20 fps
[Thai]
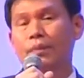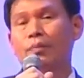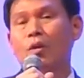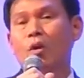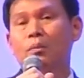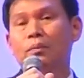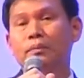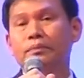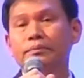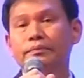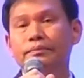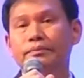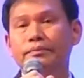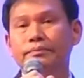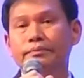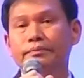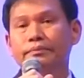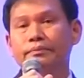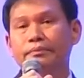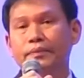ผม
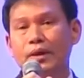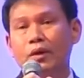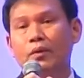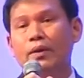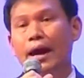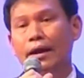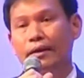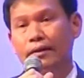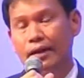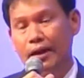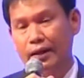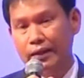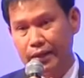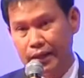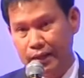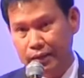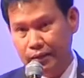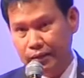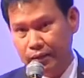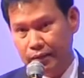มีโอกาสได้เรี
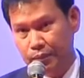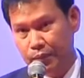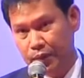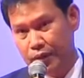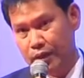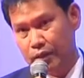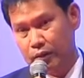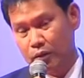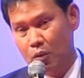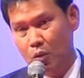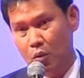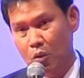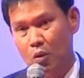ยนถึงปริญญาโท